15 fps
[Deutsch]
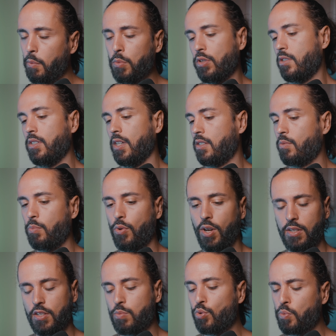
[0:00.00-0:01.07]
Wir müssen jetzt,
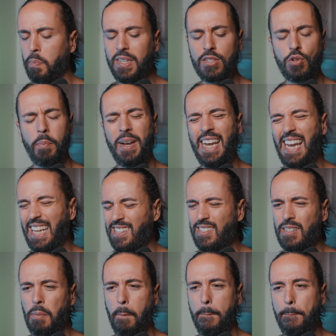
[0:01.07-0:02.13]
boah, das muss bis zum
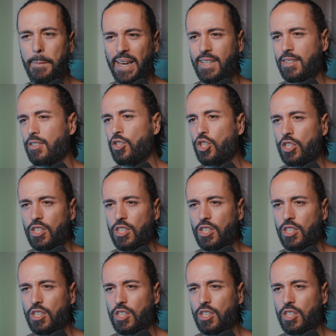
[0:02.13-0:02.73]
letzten Bit